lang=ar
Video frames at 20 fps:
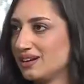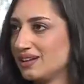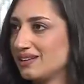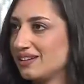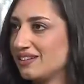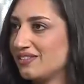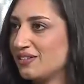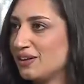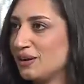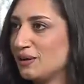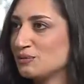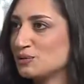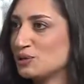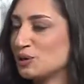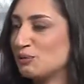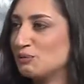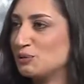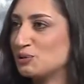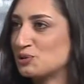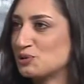اختفى مش
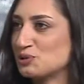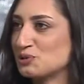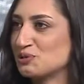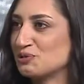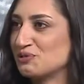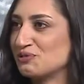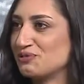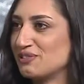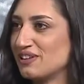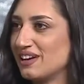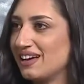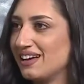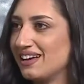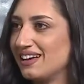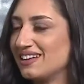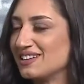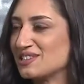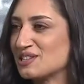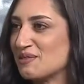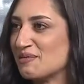عم نشوف آه،
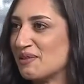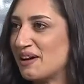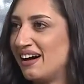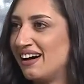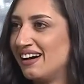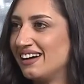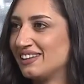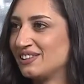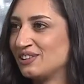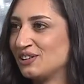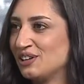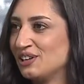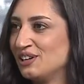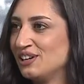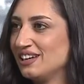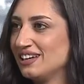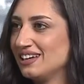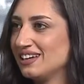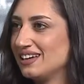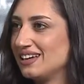صحيح صباحاته صحيح
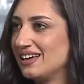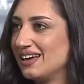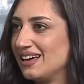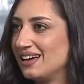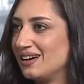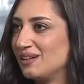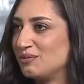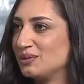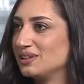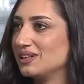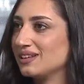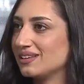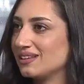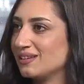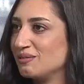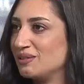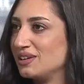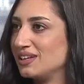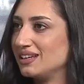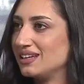آه بدنا
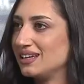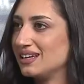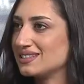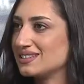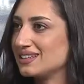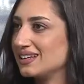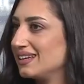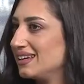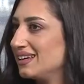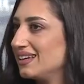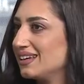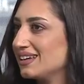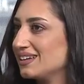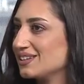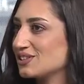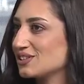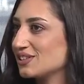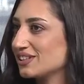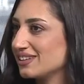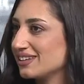نطمن الناس آه
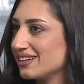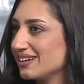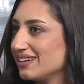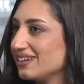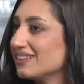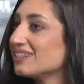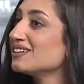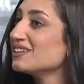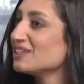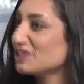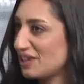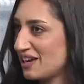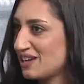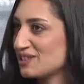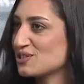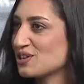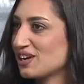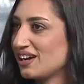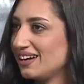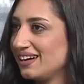لا لا لا راجع راجع,
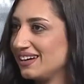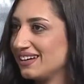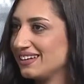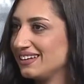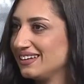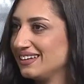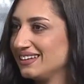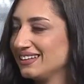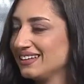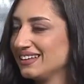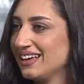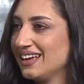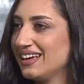راجع اكيد راجع.